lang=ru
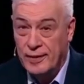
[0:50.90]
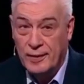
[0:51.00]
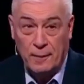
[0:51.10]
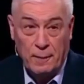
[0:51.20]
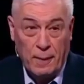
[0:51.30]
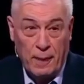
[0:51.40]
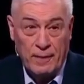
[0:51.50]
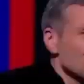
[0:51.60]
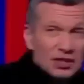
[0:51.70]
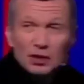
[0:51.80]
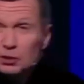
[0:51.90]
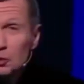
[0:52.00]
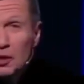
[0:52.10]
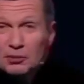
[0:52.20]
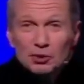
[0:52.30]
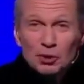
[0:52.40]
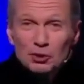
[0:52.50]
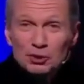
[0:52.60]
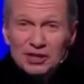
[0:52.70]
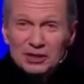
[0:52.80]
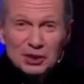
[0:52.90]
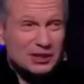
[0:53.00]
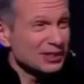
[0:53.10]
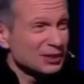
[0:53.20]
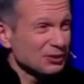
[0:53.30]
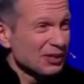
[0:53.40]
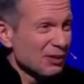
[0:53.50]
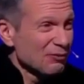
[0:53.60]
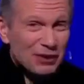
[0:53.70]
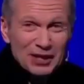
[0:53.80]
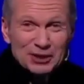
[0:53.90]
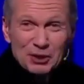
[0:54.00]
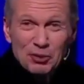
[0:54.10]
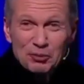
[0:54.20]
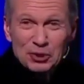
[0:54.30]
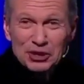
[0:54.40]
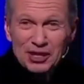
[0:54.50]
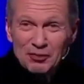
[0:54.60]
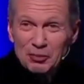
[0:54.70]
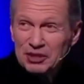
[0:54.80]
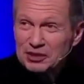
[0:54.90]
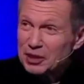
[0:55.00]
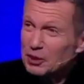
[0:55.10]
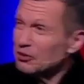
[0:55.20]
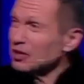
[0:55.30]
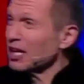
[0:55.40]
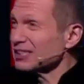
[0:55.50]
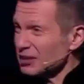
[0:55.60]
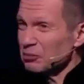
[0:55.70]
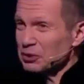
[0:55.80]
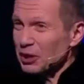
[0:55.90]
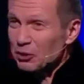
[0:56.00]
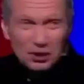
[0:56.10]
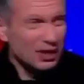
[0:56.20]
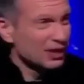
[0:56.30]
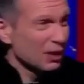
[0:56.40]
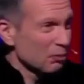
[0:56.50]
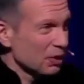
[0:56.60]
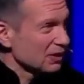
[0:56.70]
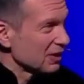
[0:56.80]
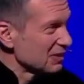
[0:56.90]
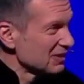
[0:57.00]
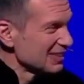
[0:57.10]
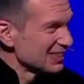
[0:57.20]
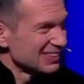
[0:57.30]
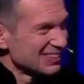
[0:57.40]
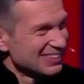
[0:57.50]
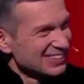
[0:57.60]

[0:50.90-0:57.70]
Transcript: которые все не знают, куда им дернуться, они сейчас из Франции убежали в Британию. Вы раз им по дороге, а они обратно. Пускай